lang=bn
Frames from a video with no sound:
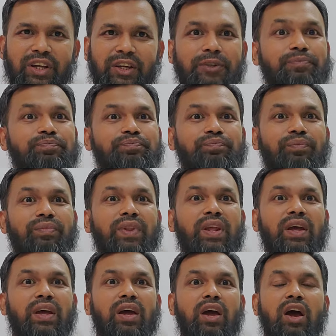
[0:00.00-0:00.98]
থাকি
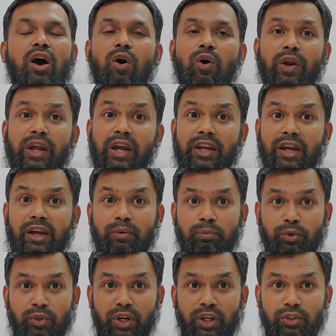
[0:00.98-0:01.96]
অনেকে এটাকে
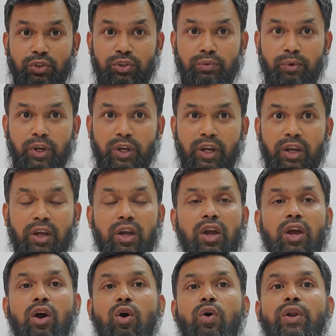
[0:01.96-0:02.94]
মুদ্রা দোষ বলে
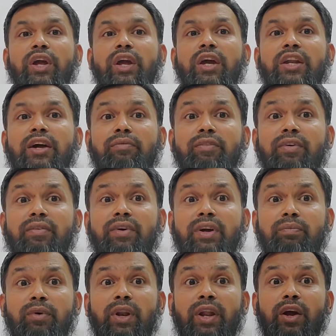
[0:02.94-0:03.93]
অনেকে এটা
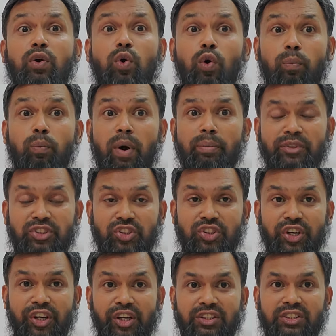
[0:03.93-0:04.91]
বলে কোপ আপ
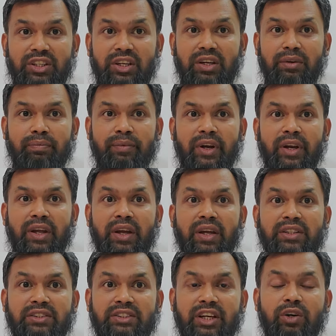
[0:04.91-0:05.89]
স্ট্র্যাটেজি মানে
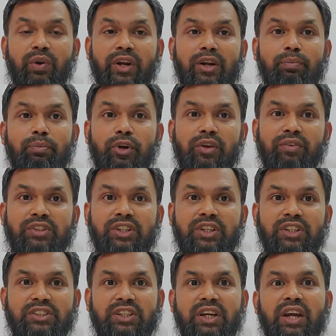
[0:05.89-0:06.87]
যে কোনো একটা পরিবেশে
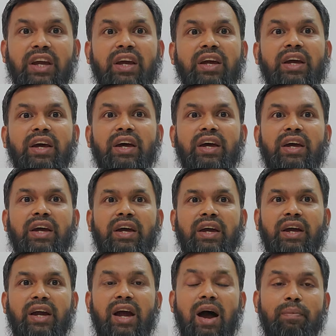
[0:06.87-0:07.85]
নিজেকে
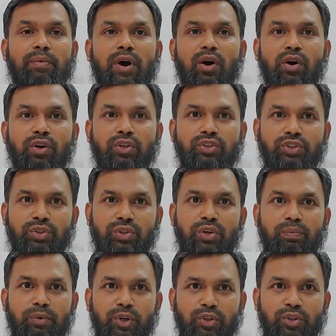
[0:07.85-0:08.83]
খাপ খাওয়ানোর জন্য
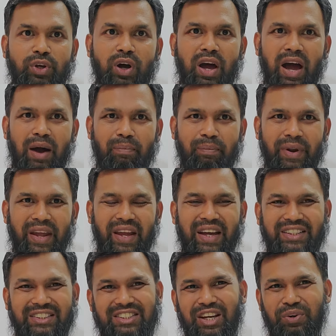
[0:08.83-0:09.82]
মূলত আমরা এই
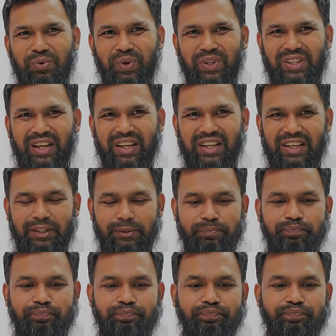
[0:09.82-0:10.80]
কাজটা করে থাকি
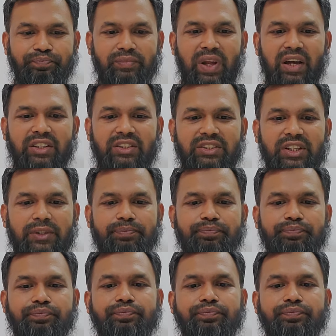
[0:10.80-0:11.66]
আচ্ছা